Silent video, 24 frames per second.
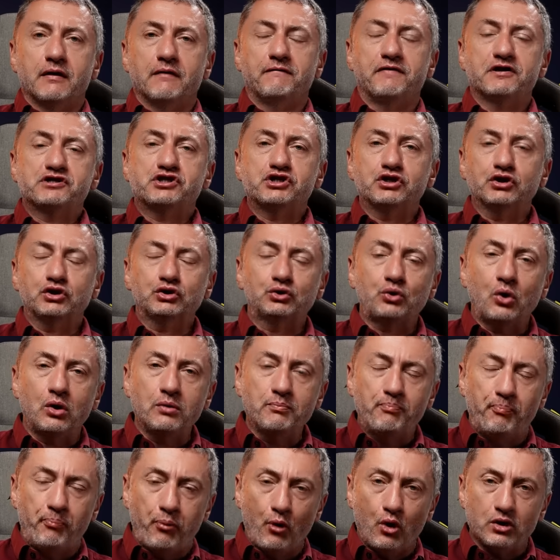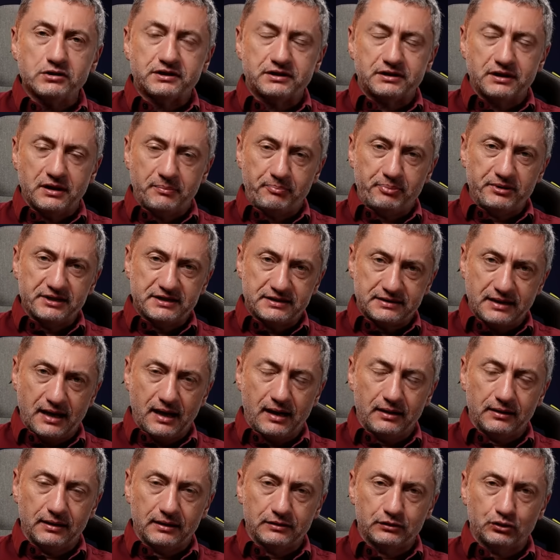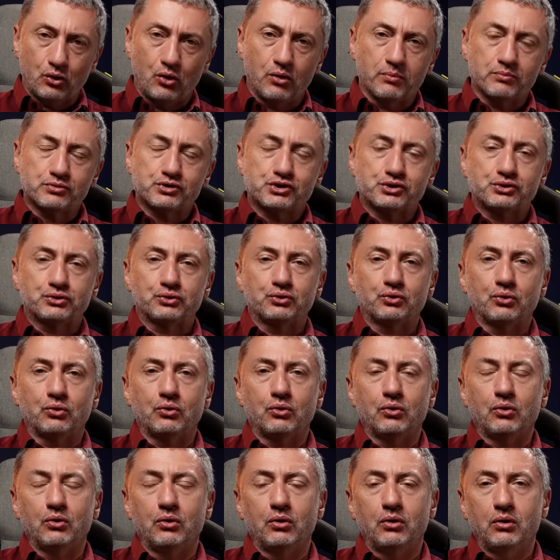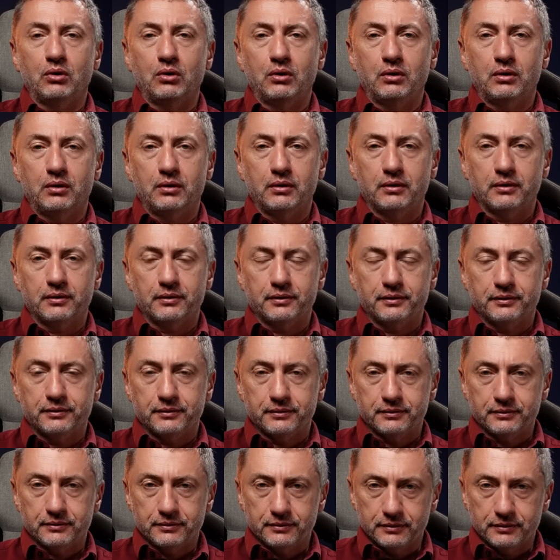Вашингтон Пост написал о том, что